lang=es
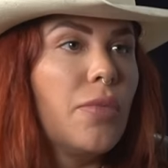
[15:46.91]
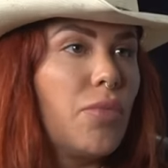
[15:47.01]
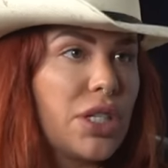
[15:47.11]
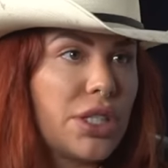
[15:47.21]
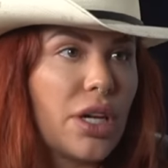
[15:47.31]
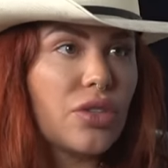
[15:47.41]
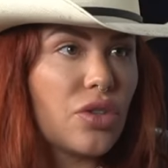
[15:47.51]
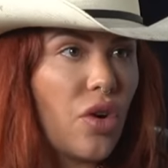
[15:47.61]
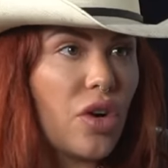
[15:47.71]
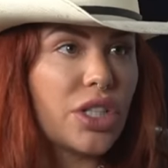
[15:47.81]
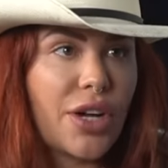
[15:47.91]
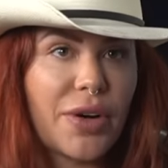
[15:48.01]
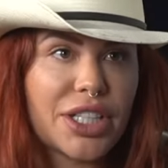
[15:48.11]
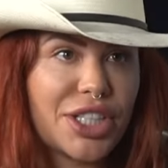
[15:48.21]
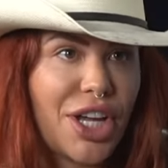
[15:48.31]
pues yo estaba
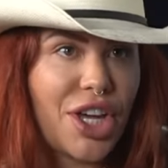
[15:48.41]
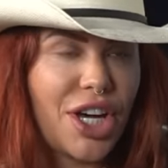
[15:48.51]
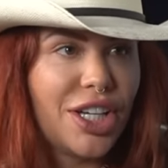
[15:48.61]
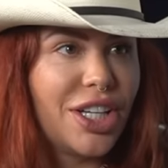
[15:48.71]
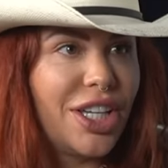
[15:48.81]
casada